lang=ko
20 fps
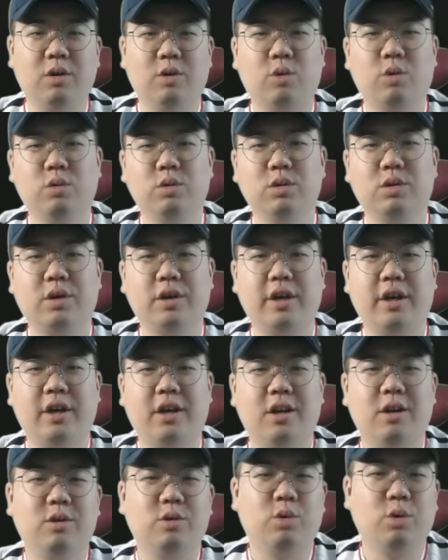고우석의
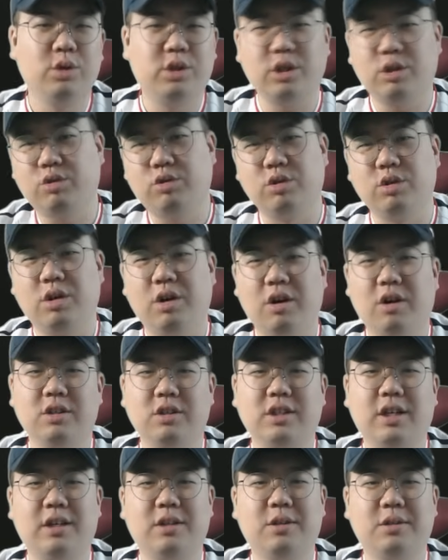돌직구 어,
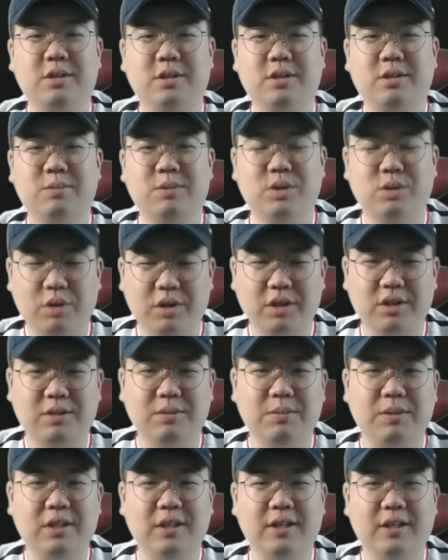잘 던졌으면
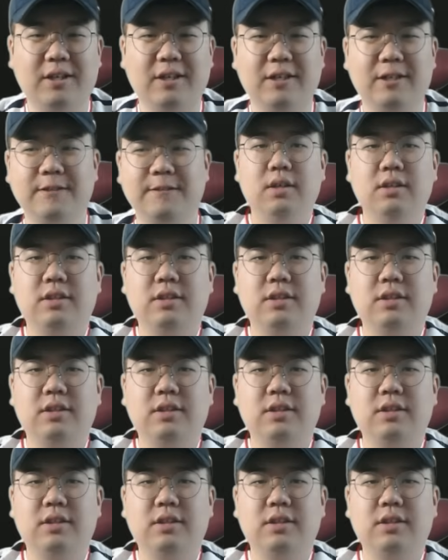좋겠습니다.